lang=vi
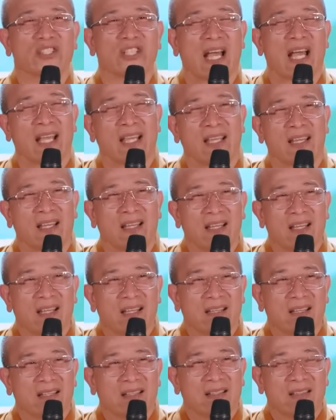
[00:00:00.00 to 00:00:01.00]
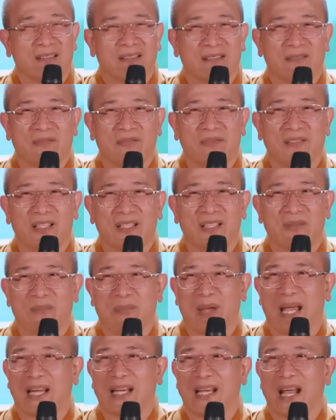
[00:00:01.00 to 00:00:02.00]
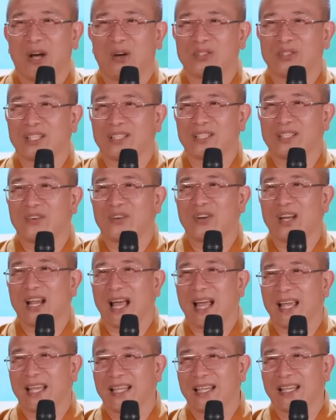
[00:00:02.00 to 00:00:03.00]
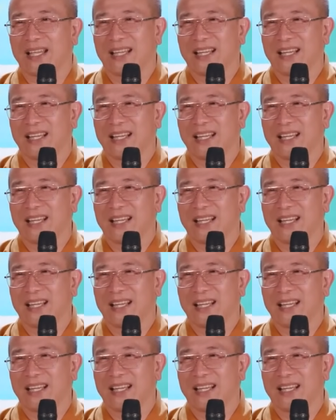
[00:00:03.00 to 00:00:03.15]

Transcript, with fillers: con trai, vì mẹ nào chả thương con gái,